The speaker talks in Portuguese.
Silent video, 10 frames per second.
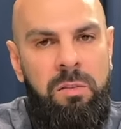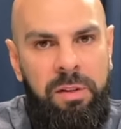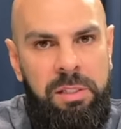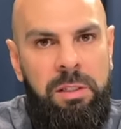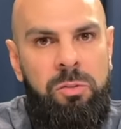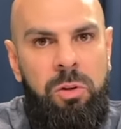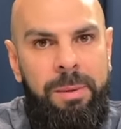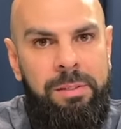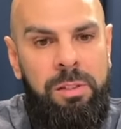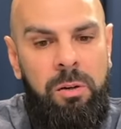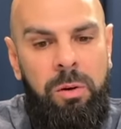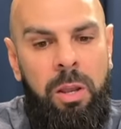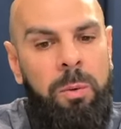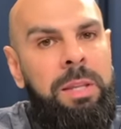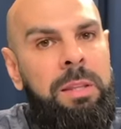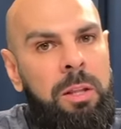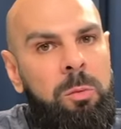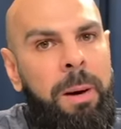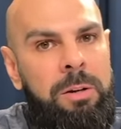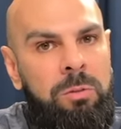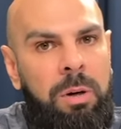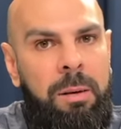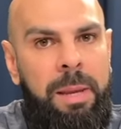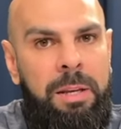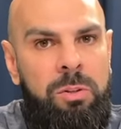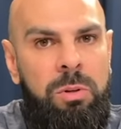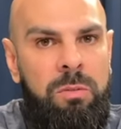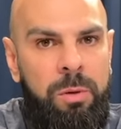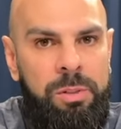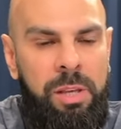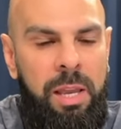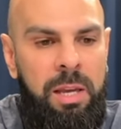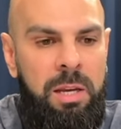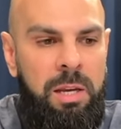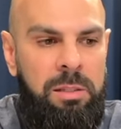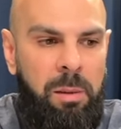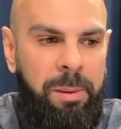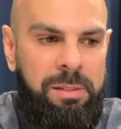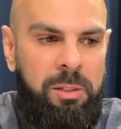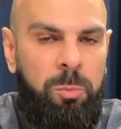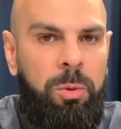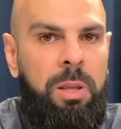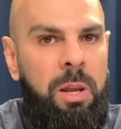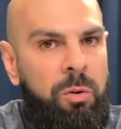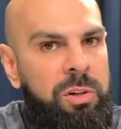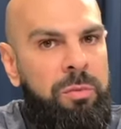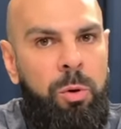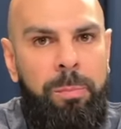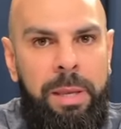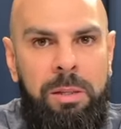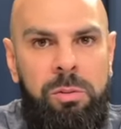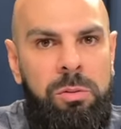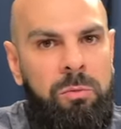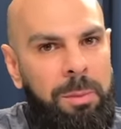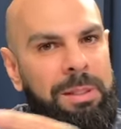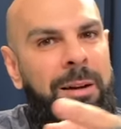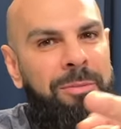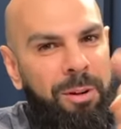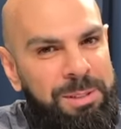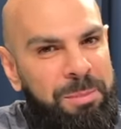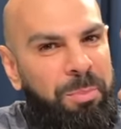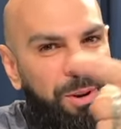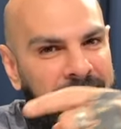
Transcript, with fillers: fazer transformação. Eu entendo particularmente o que você tá passando porque eu já fui obeso. Vou mandar uhum. uma foto, você põe